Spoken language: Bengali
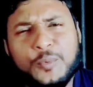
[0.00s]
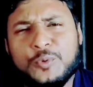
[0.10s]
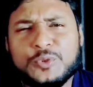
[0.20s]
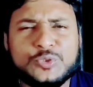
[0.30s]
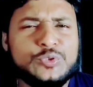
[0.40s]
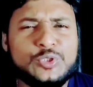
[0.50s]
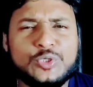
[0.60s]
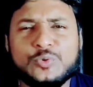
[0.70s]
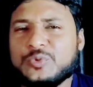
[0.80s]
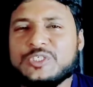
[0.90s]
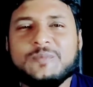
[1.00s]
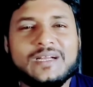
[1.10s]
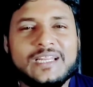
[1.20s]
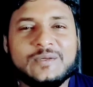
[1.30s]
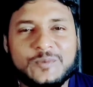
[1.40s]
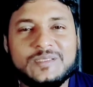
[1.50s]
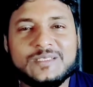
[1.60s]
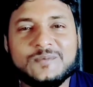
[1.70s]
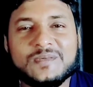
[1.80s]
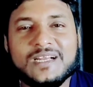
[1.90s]
অপূর্ব সুন্দর রূপসী বাংলার
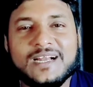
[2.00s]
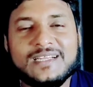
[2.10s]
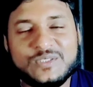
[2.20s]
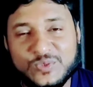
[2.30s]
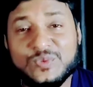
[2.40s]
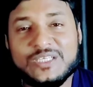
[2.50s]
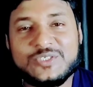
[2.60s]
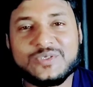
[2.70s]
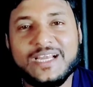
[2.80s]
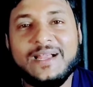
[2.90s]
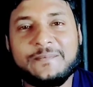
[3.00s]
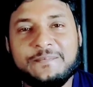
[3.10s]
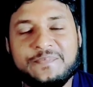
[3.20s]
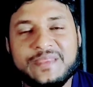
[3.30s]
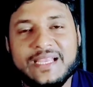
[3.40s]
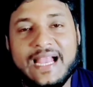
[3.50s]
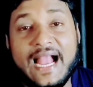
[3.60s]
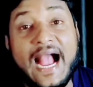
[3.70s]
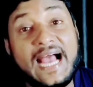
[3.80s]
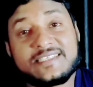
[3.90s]
কবিতা তোমরা শুনেছ না
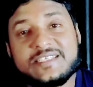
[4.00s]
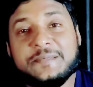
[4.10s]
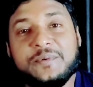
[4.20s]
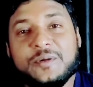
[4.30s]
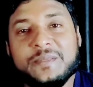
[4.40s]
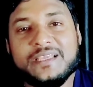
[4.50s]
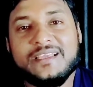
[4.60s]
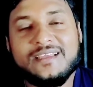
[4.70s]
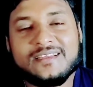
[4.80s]
আজকে পর্বে